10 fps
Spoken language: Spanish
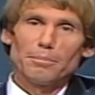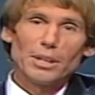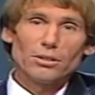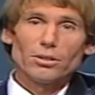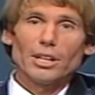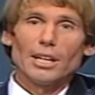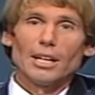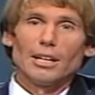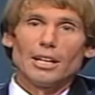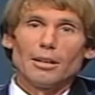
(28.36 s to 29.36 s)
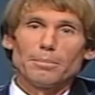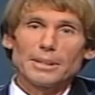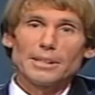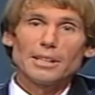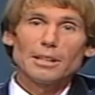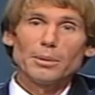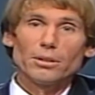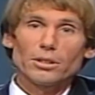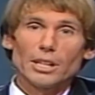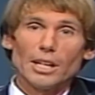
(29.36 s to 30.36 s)
Pienso que el, presidente
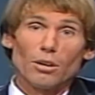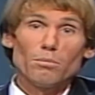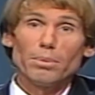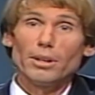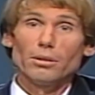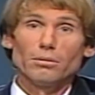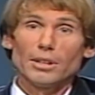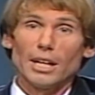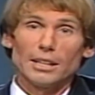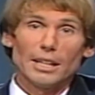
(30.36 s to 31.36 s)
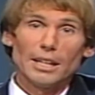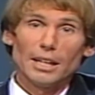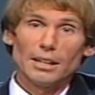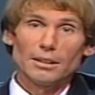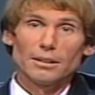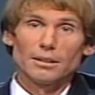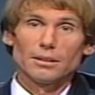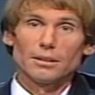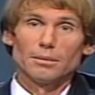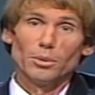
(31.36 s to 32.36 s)
Pinochet ha cumplido una tarea
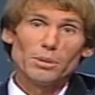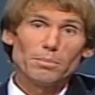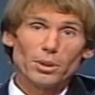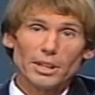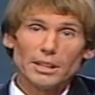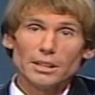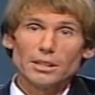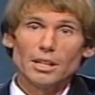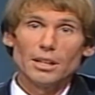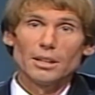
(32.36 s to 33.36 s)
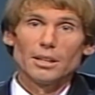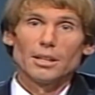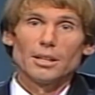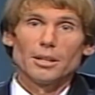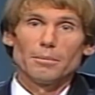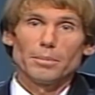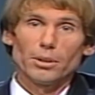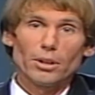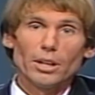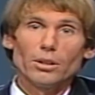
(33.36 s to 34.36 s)
muy importante en Chile,
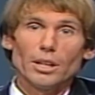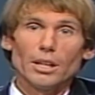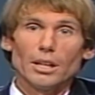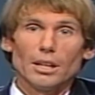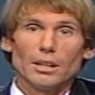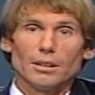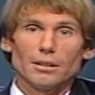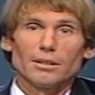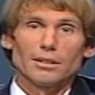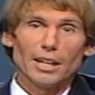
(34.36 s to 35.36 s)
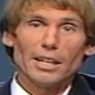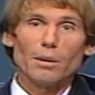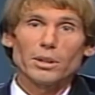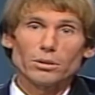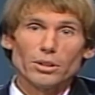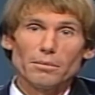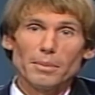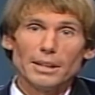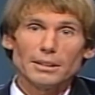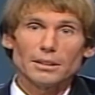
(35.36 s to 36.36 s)
pero creo que de aquí a cuatro años
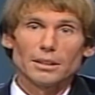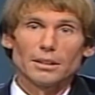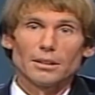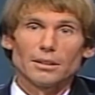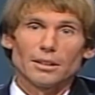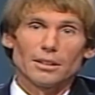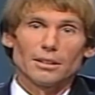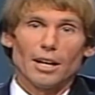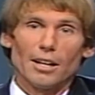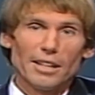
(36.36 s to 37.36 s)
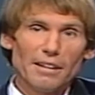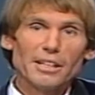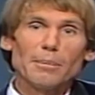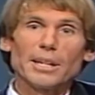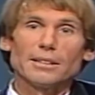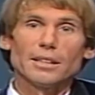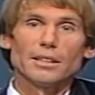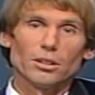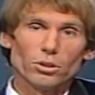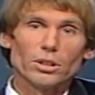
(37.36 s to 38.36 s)
más ah, deben aparecer,
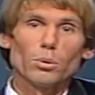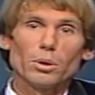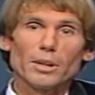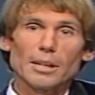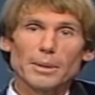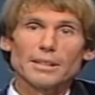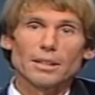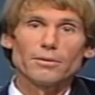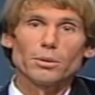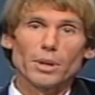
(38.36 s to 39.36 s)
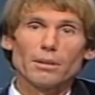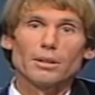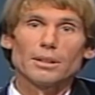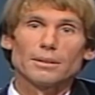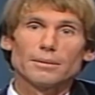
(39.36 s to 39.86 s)
y estoy seguro van a aparecer figuras nuevas.